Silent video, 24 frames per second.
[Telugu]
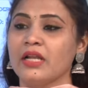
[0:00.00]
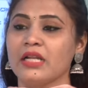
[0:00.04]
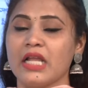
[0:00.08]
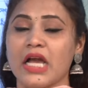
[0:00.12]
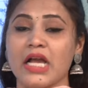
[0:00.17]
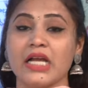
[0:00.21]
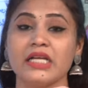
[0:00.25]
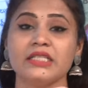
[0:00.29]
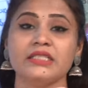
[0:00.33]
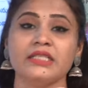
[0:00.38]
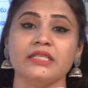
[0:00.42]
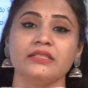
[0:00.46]

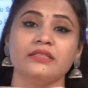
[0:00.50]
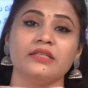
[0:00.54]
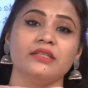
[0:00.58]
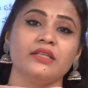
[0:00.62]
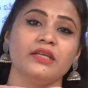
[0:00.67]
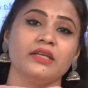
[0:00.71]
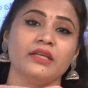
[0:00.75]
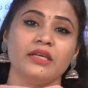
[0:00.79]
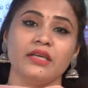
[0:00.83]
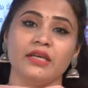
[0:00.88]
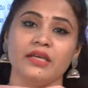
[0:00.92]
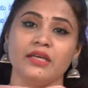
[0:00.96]
నాగ
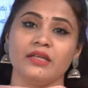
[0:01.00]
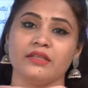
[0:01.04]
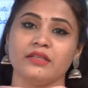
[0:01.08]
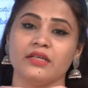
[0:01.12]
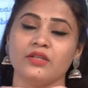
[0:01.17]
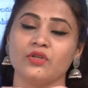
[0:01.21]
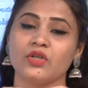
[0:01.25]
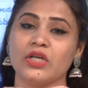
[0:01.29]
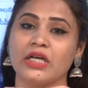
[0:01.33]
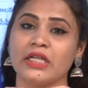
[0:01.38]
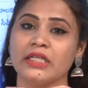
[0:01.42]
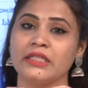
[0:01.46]
చైతన్యకి
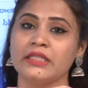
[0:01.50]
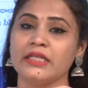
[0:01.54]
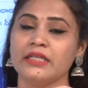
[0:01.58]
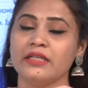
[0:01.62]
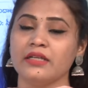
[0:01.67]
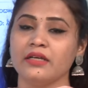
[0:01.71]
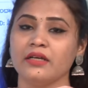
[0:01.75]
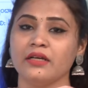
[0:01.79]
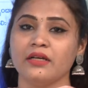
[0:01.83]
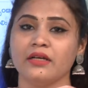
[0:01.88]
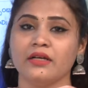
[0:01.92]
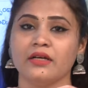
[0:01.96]
తను
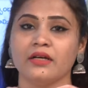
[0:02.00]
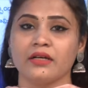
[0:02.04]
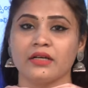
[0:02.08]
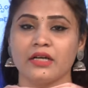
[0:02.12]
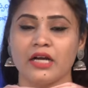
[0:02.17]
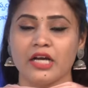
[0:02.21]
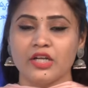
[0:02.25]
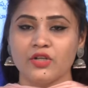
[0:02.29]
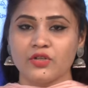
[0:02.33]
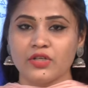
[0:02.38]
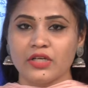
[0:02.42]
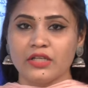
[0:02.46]
ఖరీదైన
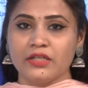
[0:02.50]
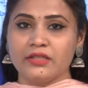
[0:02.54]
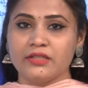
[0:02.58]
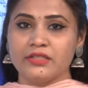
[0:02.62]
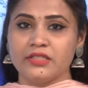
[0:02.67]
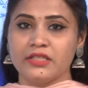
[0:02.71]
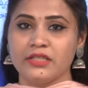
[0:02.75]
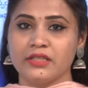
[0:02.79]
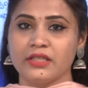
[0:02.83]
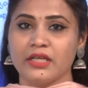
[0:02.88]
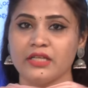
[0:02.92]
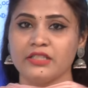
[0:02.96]
కానుకలు
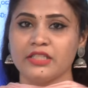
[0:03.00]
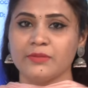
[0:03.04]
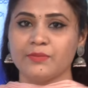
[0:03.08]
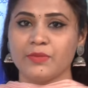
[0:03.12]
ఇచ్చిందని